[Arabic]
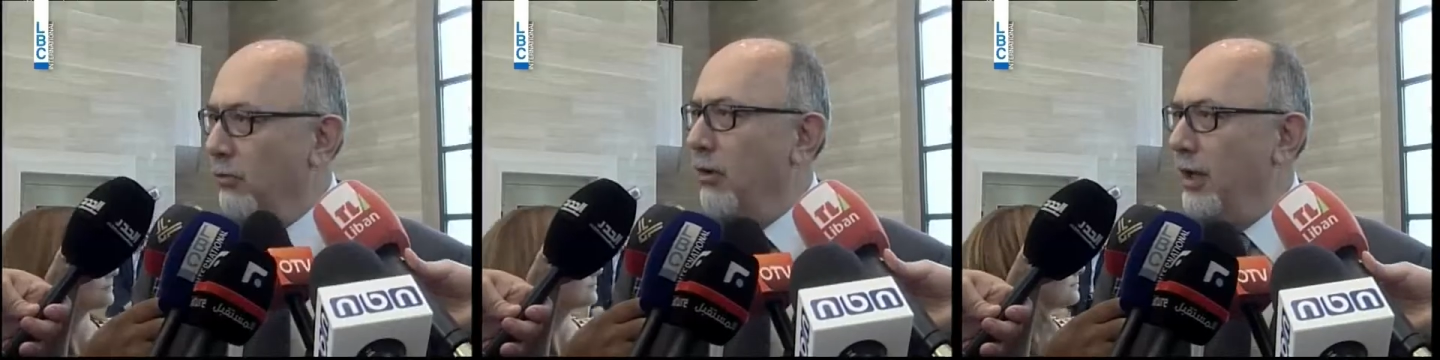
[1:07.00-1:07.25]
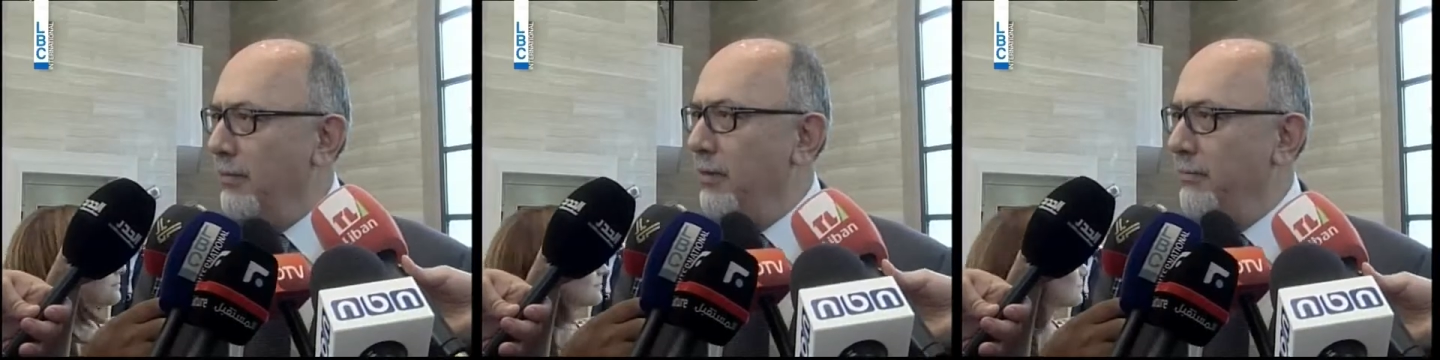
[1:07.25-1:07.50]

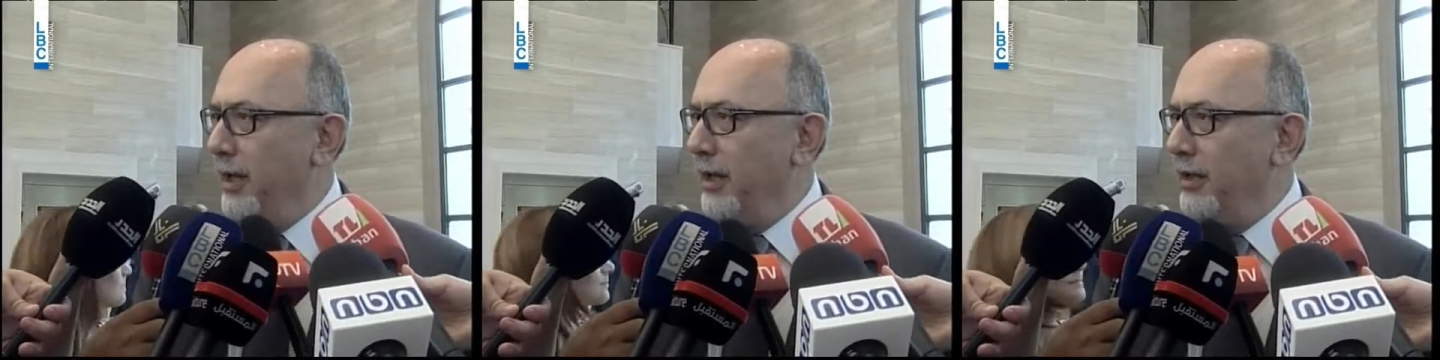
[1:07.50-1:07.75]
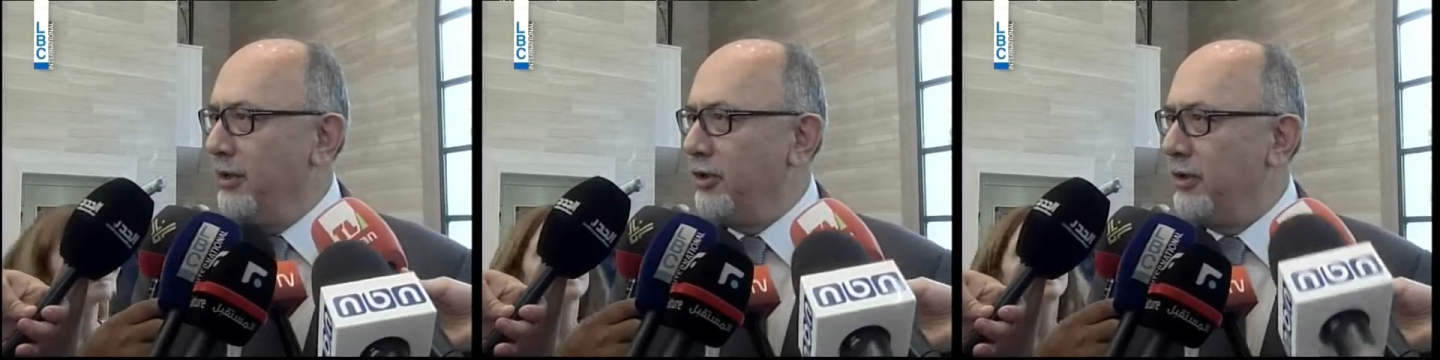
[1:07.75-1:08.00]
أولا
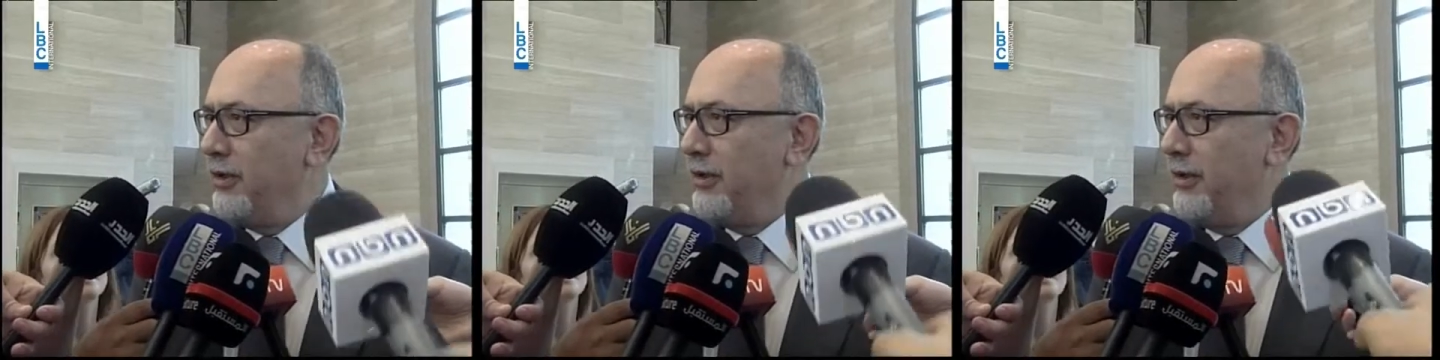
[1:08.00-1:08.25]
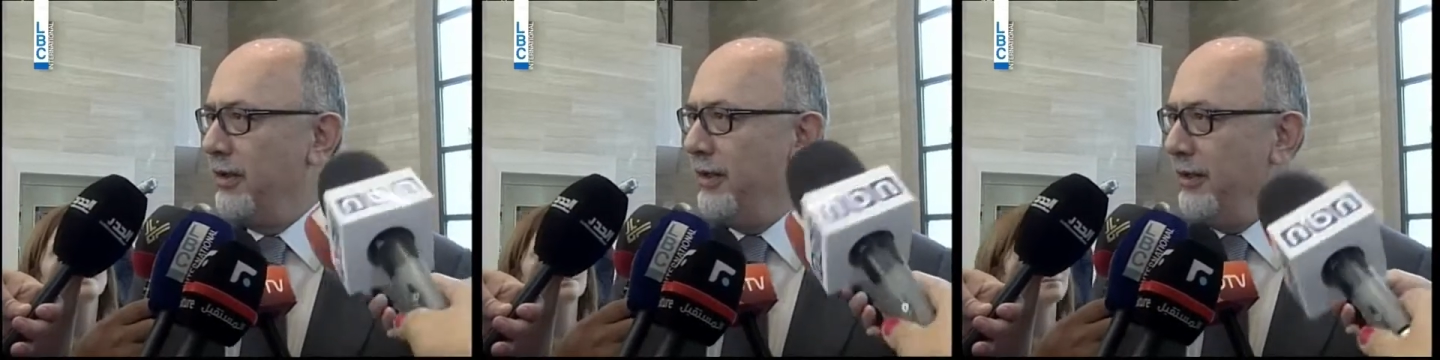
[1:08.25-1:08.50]
بنبلش
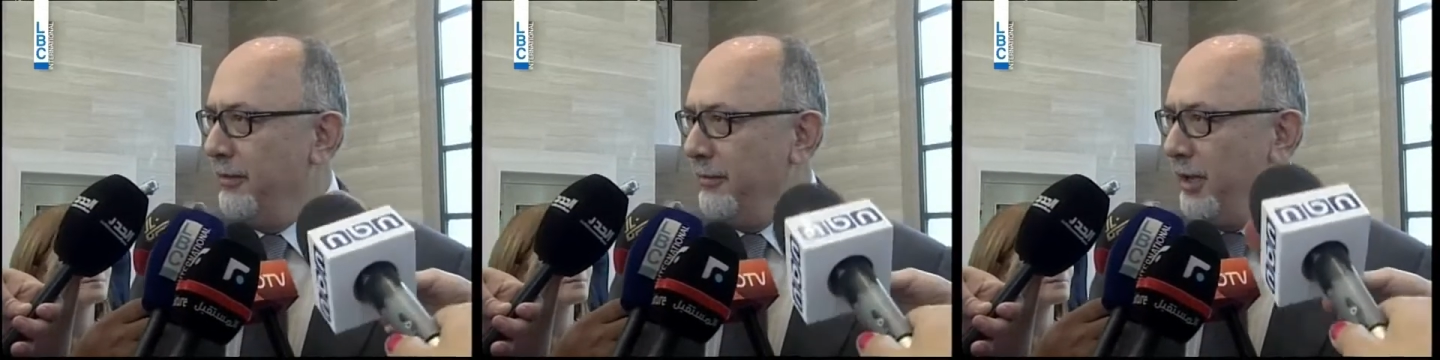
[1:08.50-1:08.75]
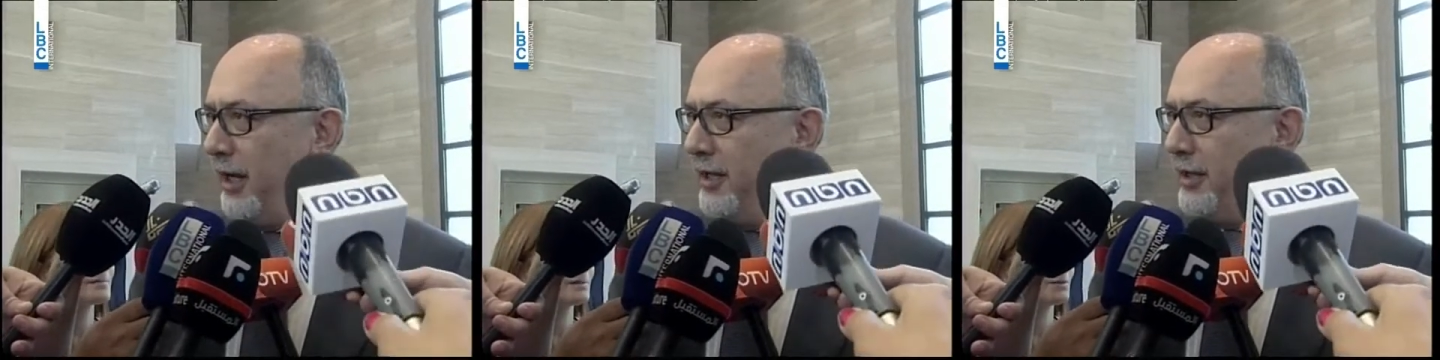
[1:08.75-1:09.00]

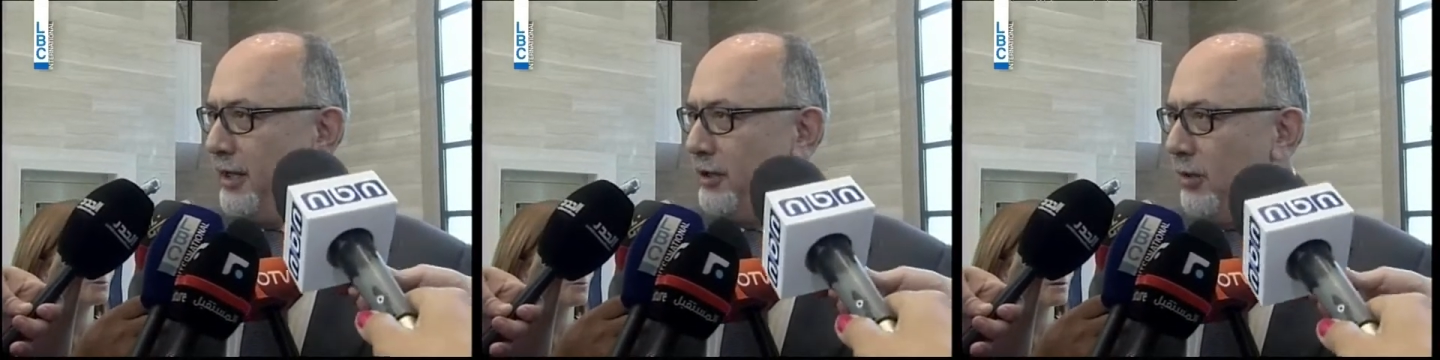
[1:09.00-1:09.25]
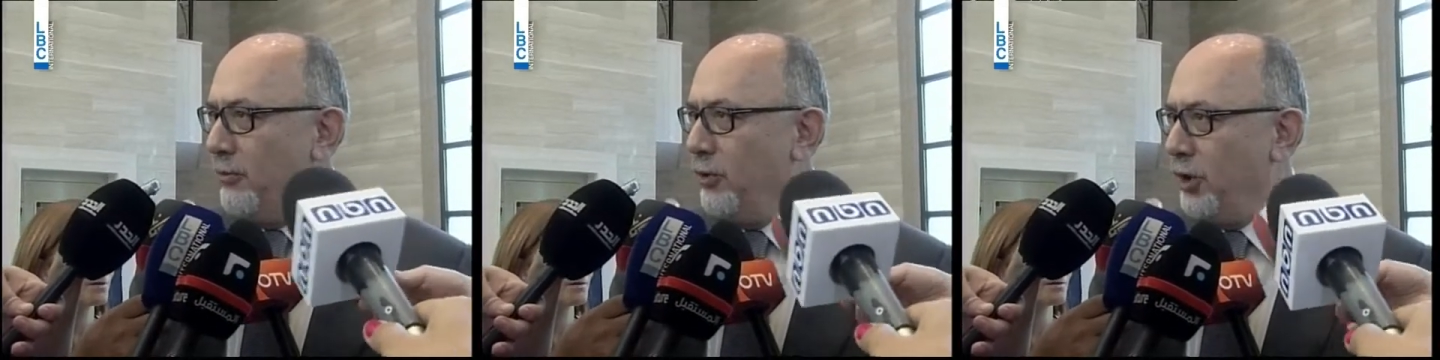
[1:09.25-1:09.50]
برئيس
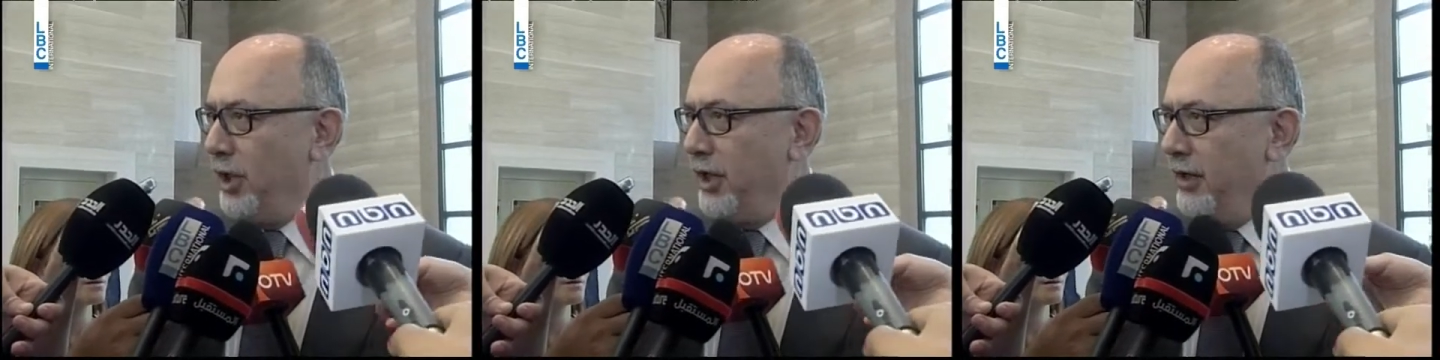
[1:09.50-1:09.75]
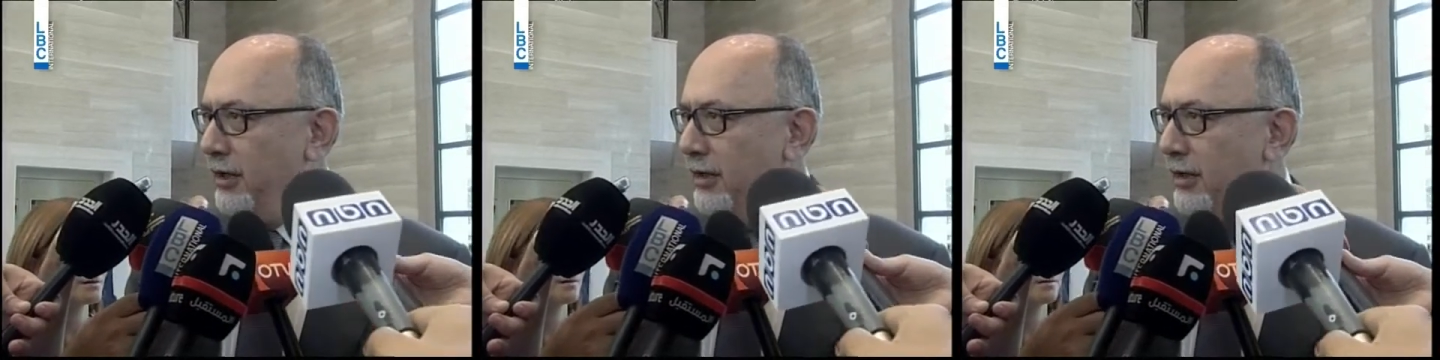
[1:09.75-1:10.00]

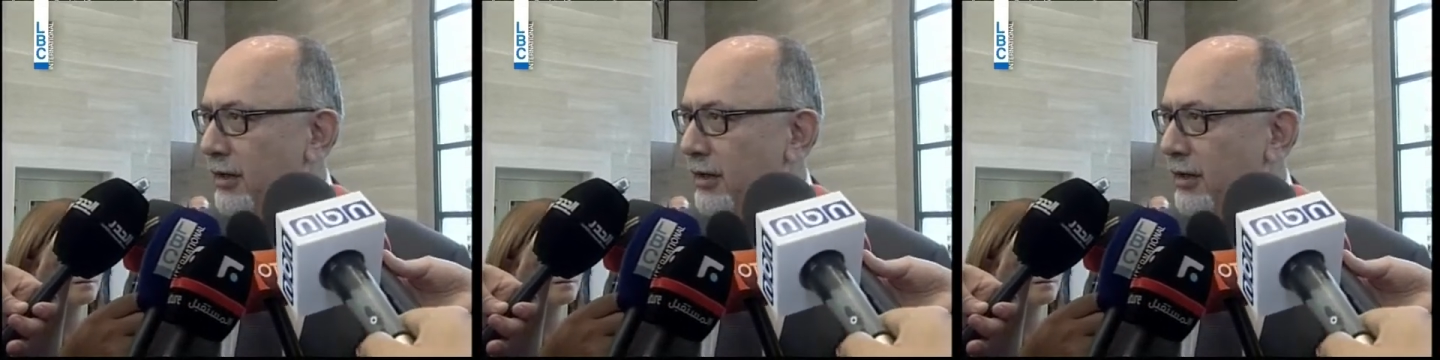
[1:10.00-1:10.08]
الجمهورية